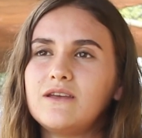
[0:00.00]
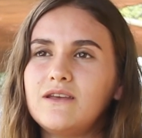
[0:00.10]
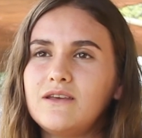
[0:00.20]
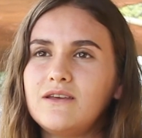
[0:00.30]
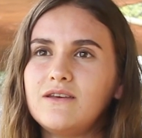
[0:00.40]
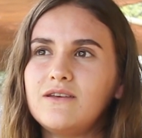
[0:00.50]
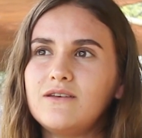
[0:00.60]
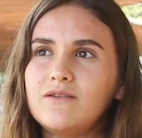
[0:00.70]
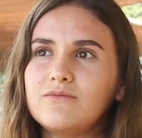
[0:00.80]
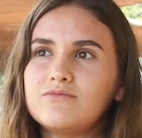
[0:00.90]

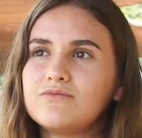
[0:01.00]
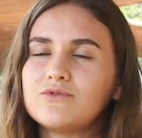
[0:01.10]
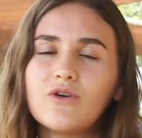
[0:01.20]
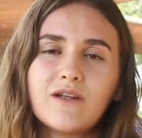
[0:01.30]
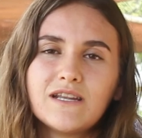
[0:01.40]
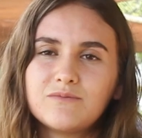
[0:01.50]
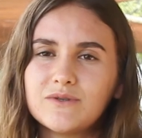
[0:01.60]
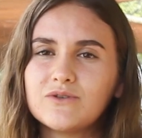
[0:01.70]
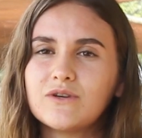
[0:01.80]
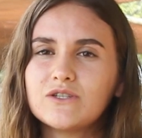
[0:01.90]
y todas las
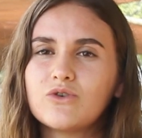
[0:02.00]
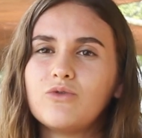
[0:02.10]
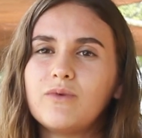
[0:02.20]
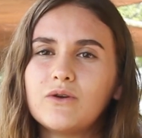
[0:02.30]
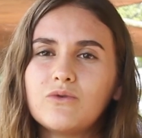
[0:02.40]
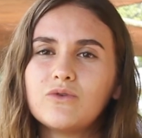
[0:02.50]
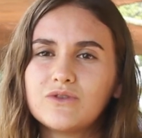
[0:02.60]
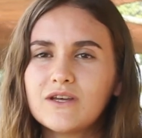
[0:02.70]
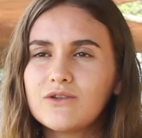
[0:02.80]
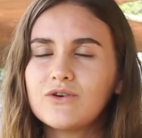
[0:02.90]
personas ocupan un
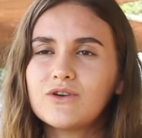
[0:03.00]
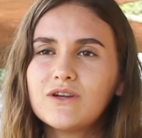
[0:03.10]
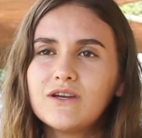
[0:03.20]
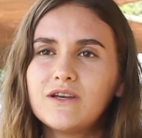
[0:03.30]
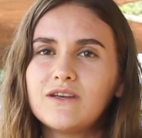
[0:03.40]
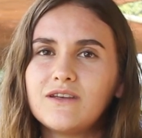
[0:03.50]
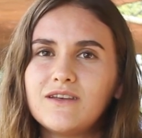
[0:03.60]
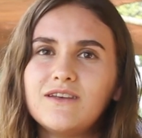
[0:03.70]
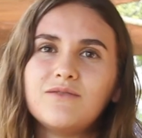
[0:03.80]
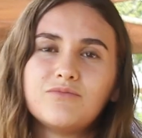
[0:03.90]
contador
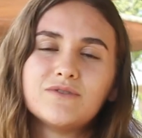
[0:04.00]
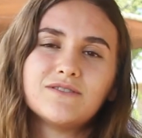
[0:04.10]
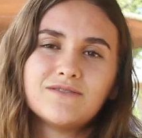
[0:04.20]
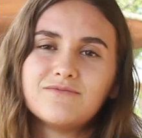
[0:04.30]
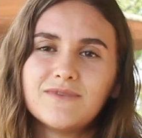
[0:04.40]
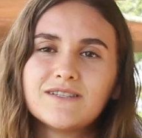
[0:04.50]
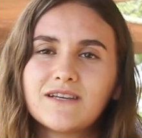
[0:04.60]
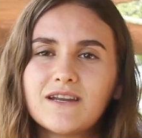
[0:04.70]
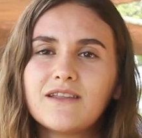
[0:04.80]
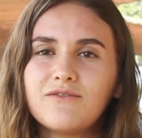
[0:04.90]
y pues más
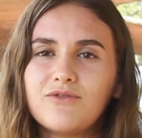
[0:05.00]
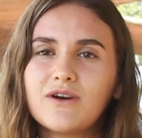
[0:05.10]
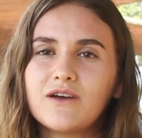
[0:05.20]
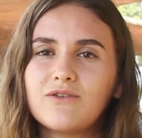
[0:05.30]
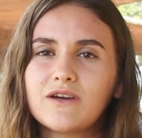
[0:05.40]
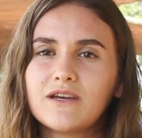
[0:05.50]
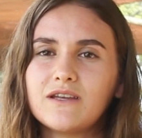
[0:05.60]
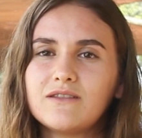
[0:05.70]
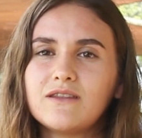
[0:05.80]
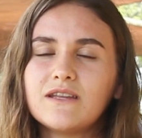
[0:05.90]
que nada enfocado a
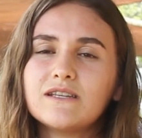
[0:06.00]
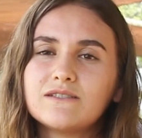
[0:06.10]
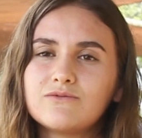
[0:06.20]
que tienes